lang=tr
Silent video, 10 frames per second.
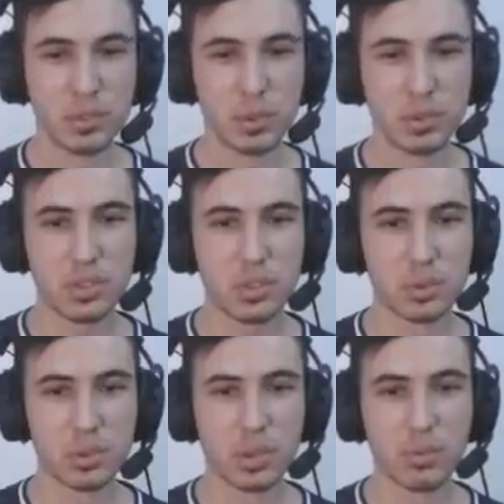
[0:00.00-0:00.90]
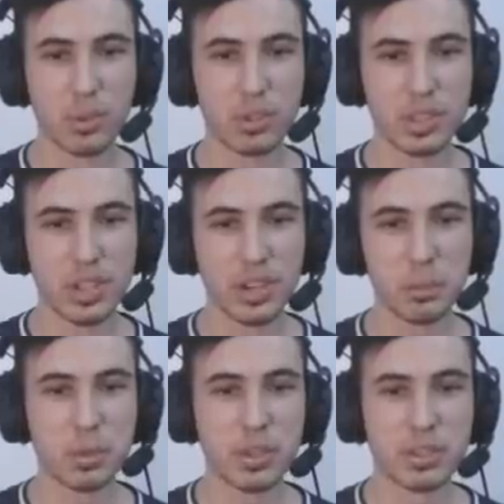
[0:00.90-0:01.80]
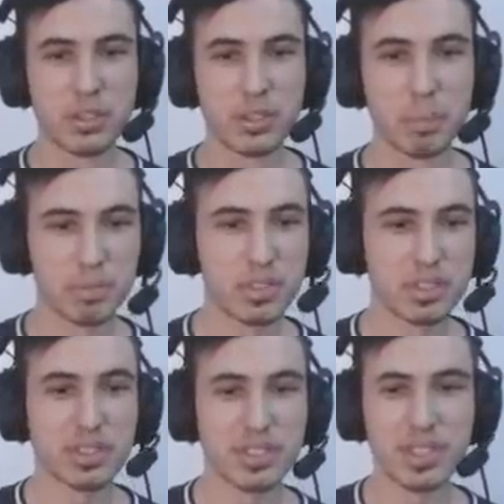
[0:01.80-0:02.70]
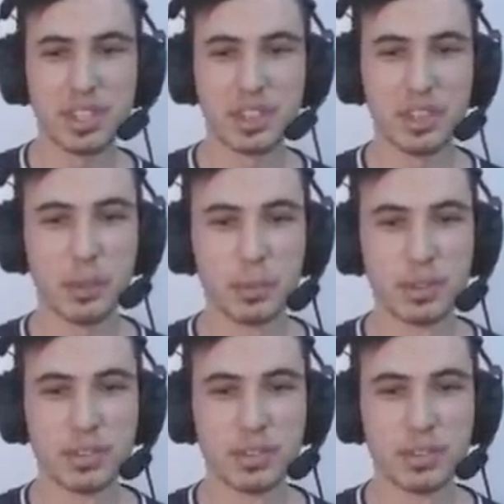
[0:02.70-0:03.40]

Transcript: 200, Neydi? 240 volt yedi lan İbo. Bzzz diye gittim.